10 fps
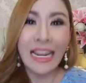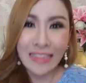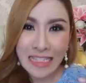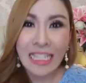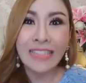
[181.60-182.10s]
ด
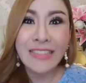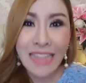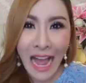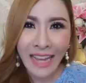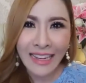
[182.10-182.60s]
สิน
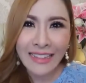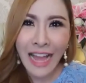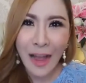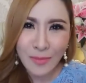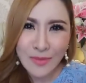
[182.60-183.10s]
ใจ
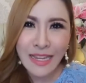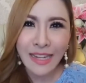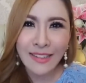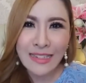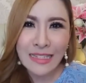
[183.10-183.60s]
ทำ
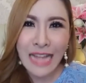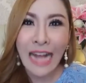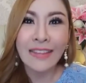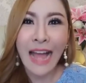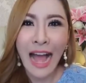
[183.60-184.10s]
สิ่ง
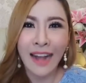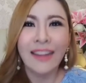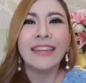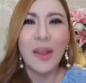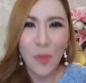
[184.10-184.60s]
ต่า
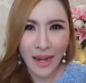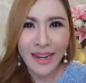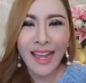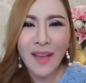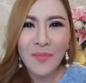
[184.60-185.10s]
งๆในวัน
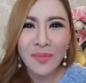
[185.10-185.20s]
นี้